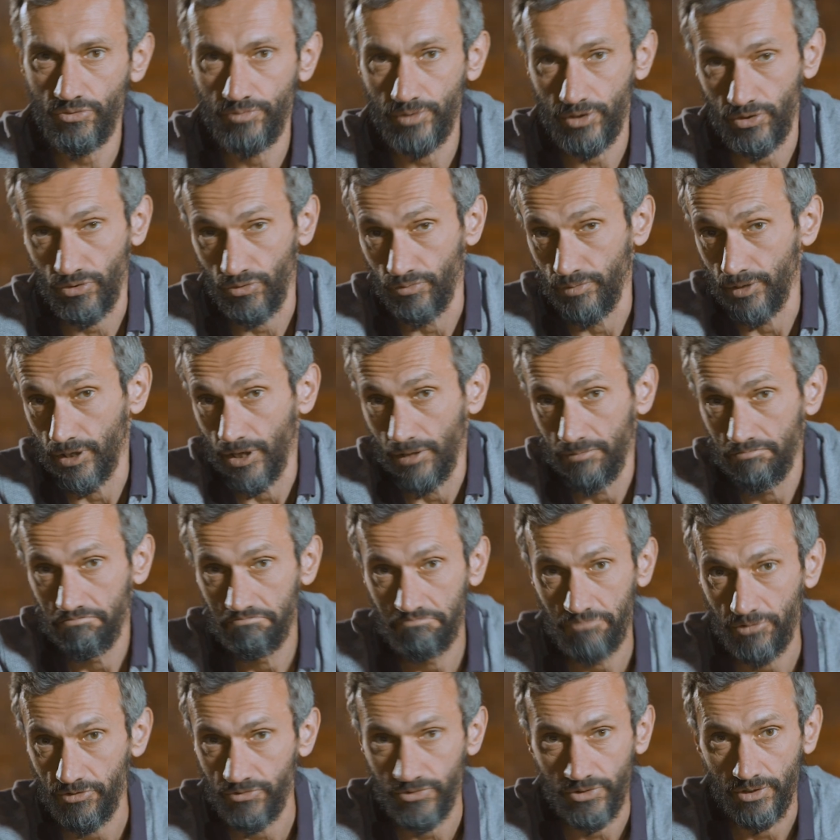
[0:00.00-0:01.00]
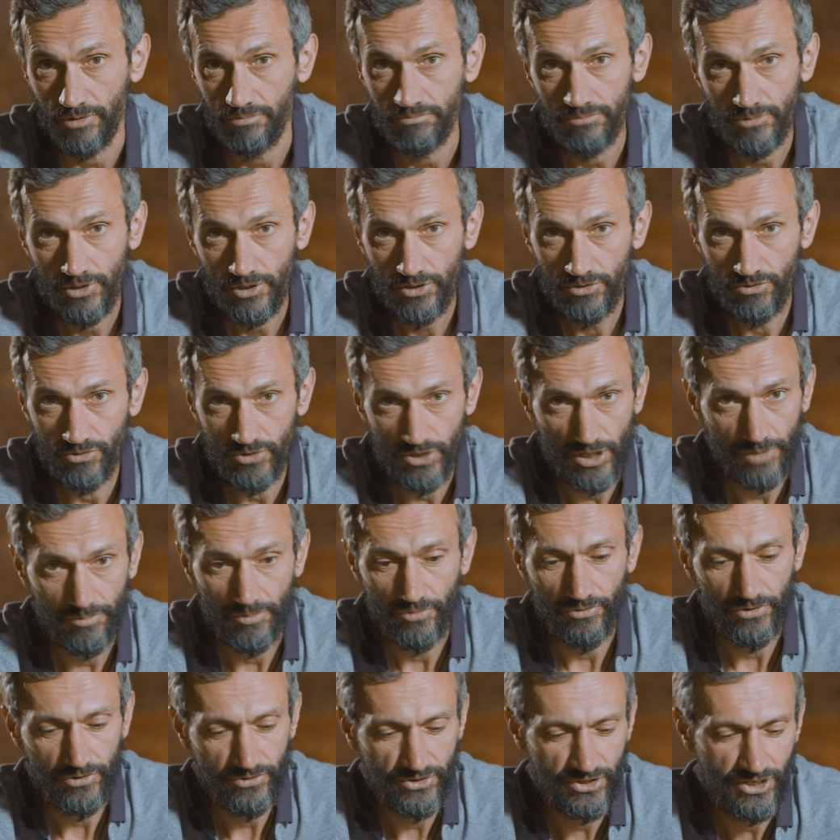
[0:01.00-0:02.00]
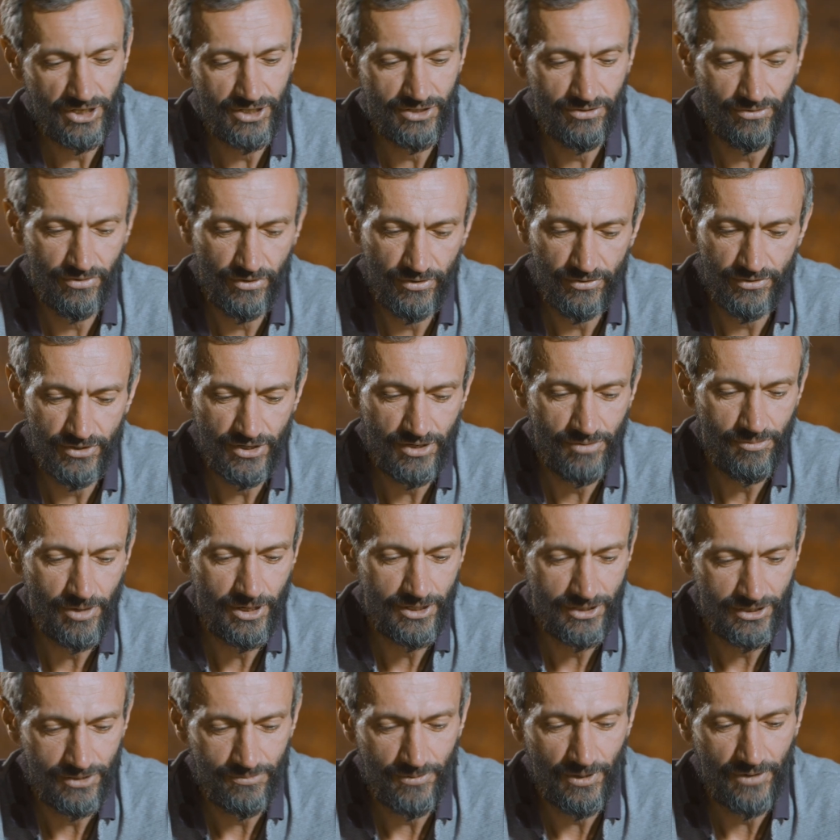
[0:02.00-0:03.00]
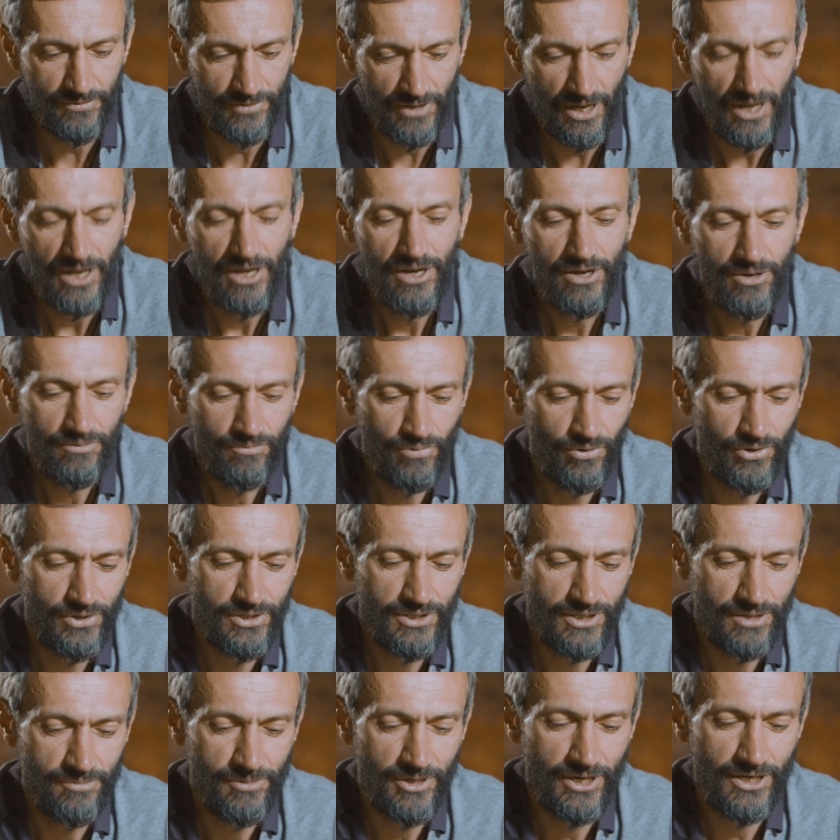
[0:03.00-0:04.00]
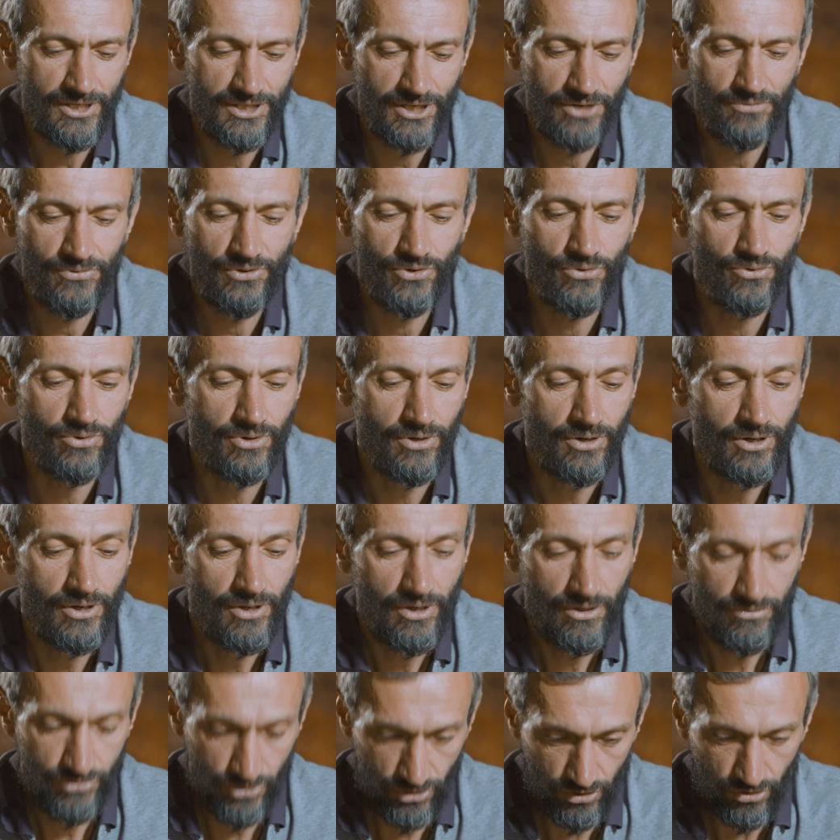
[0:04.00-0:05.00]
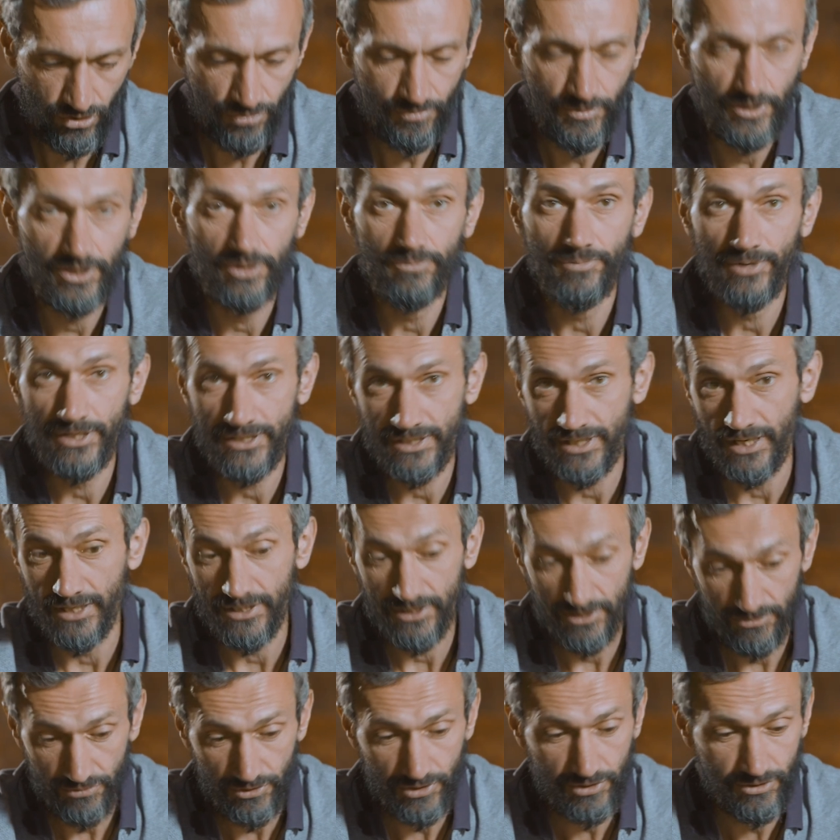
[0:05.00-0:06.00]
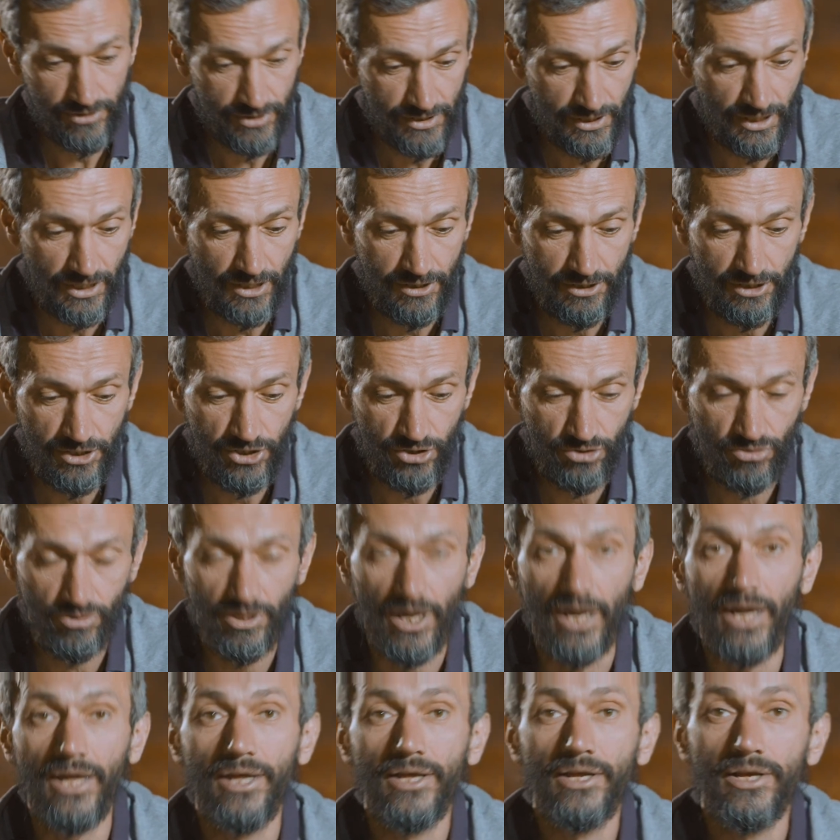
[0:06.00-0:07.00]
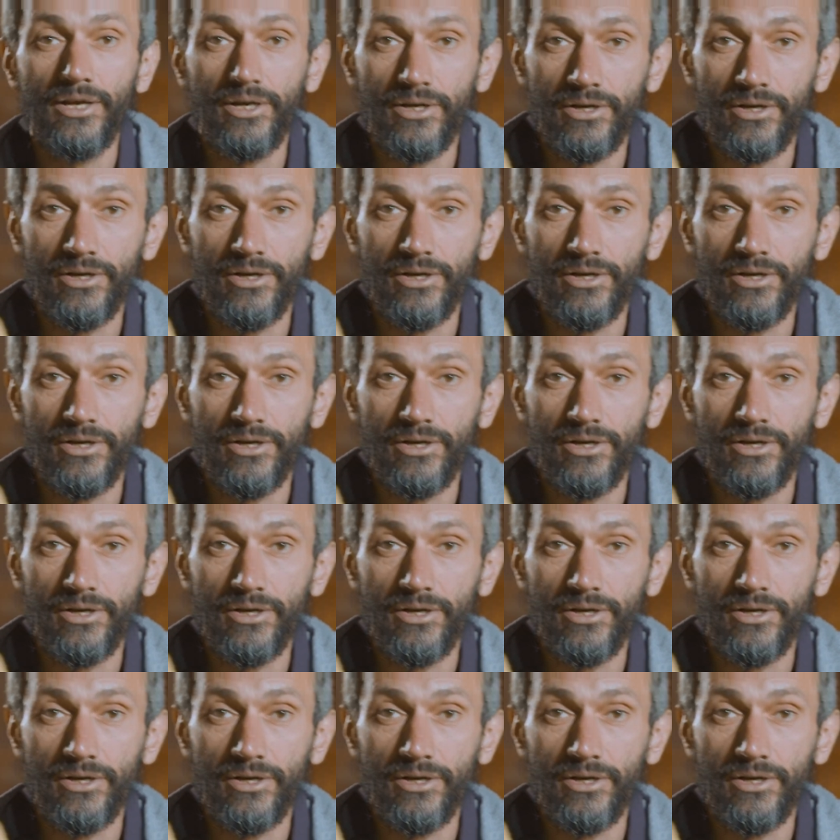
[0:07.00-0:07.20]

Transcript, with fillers: кубик Рубика, и все. Ну, сами вы с детства занимаетесь, правда, поисками разных фигур в четырехмерном пространстве. Вот загляните туда,